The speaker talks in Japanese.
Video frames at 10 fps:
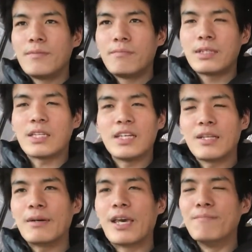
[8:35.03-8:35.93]
まあ、埼
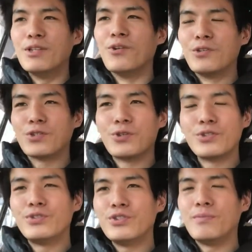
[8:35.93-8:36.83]
玉県民の
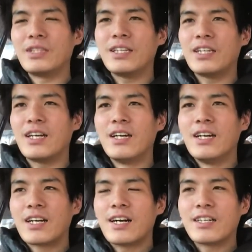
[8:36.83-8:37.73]
ソウルフードみたいな
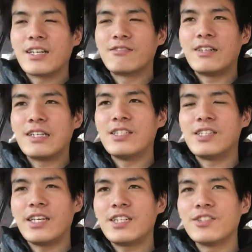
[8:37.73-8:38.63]
感覚は
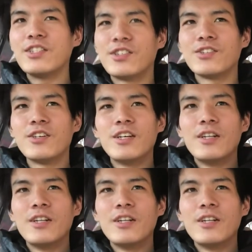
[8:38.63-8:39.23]
実際あるんですよ。